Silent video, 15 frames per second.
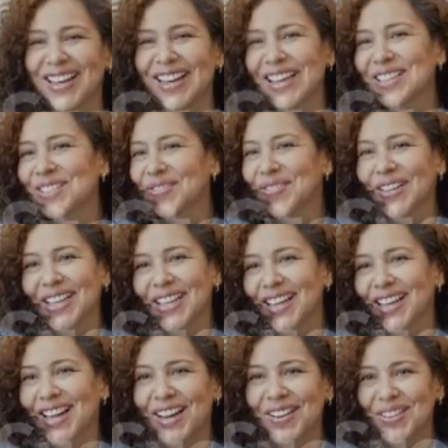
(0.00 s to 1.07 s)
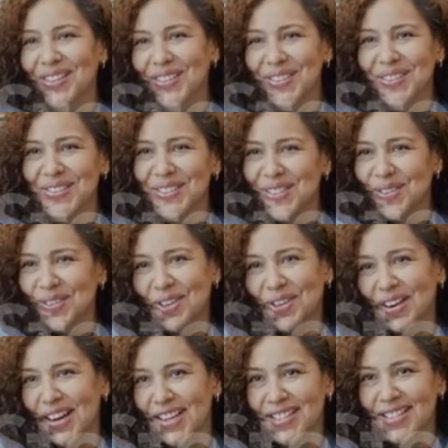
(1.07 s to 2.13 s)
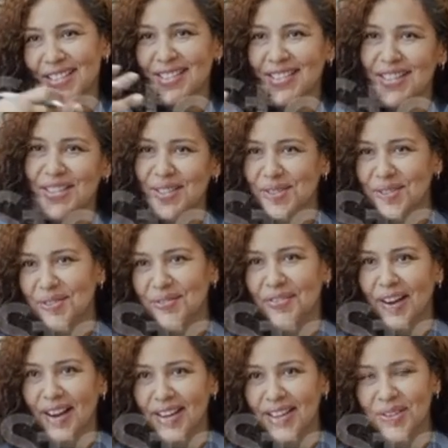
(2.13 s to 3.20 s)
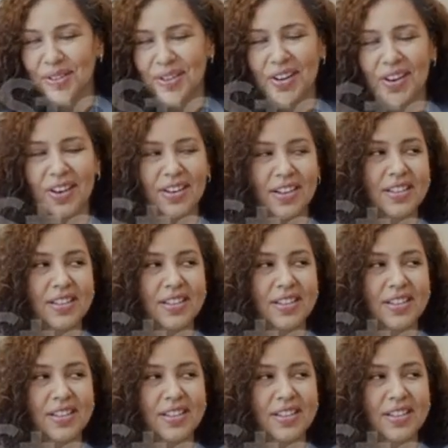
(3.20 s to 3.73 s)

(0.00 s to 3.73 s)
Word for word: இப்போதான் ஃப்ரெண்ட்ஸ் எல்லோரும் வாட்ஸ்அப்பில் டச்சில் தானே இருக்கீங்க